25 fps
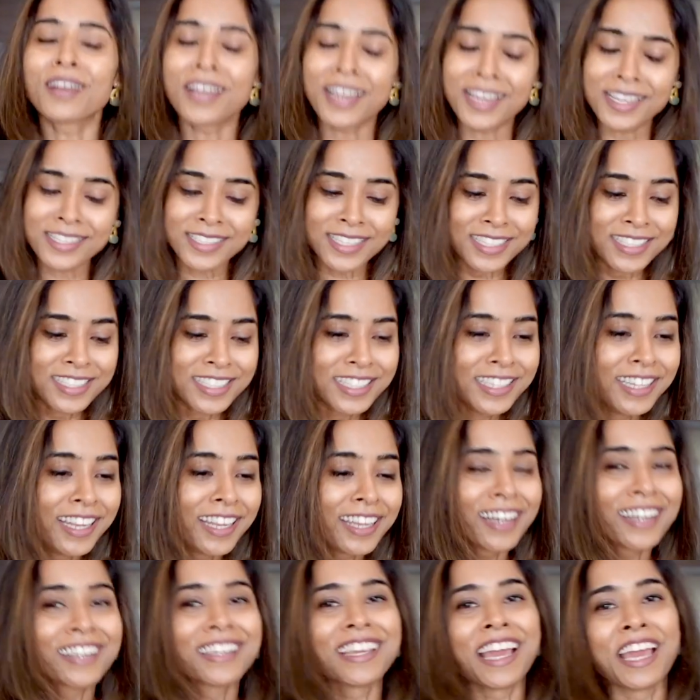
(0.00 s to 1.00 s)
ऐसे
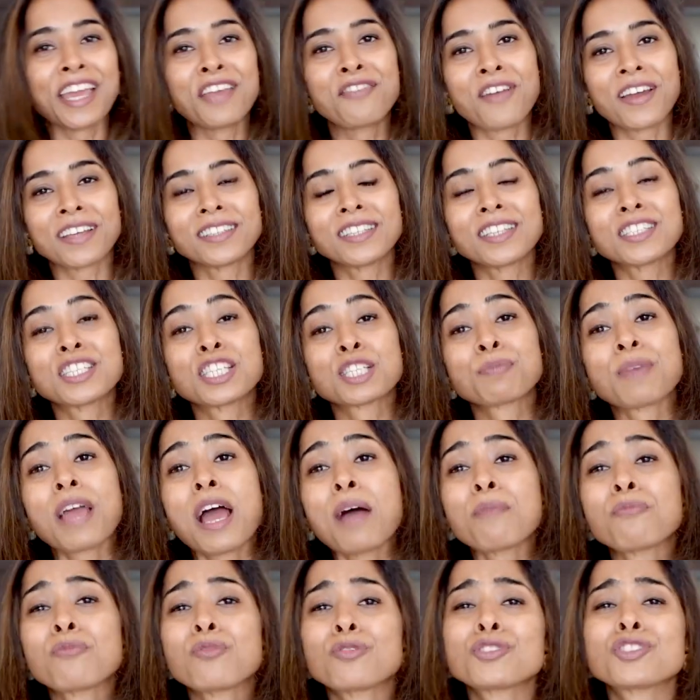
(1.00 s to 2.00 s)
जीने का क्या ही फायदा जिसमें
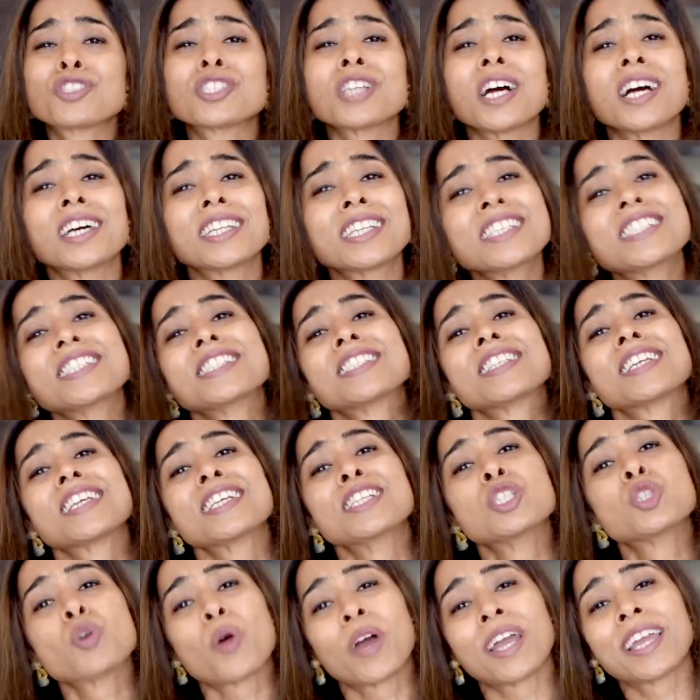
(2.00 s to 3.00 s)
आप वो सारी चीज़ें
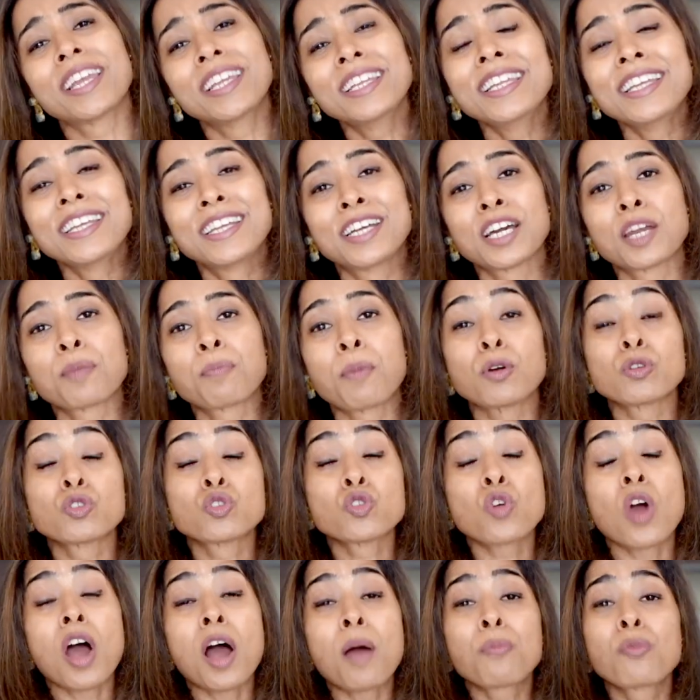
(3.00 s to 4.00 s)
इंजॉय ही नहीं कर पाओ
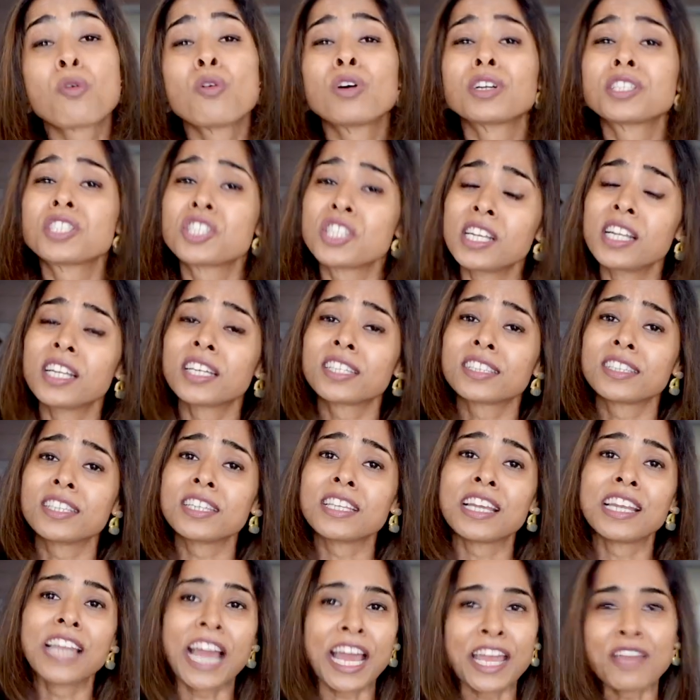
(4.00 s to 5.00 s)
जो आपको अच्छी लगती
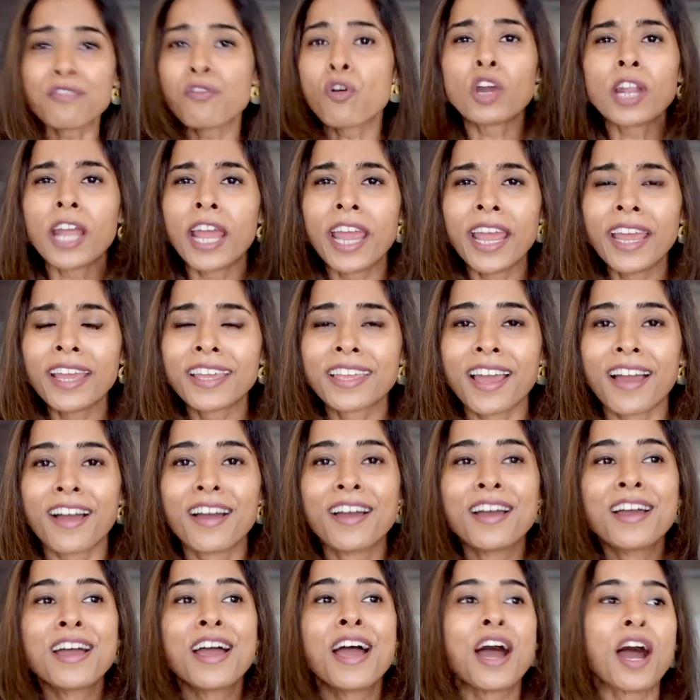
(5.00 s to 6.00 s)
हैं लाइफ और है क्या